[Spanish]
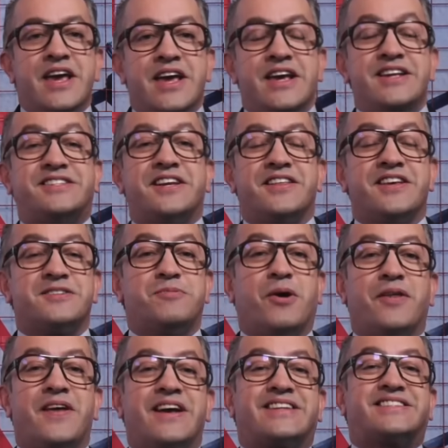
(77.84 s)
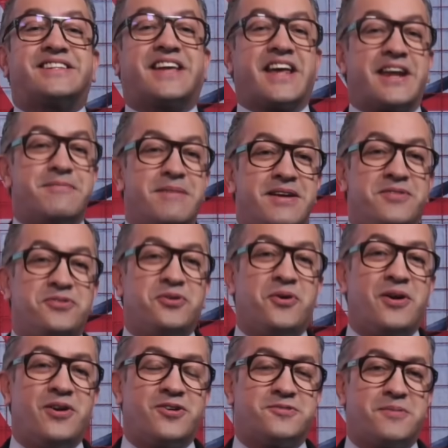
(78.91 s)
Y se desborda excremento
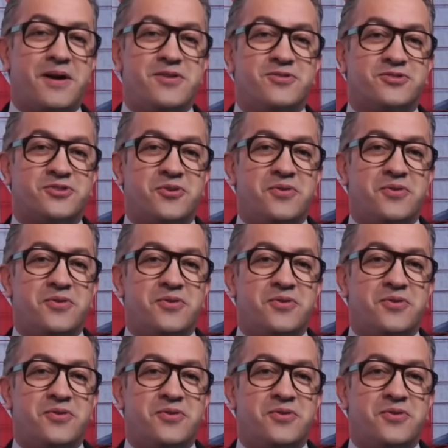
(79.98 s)
en los baños de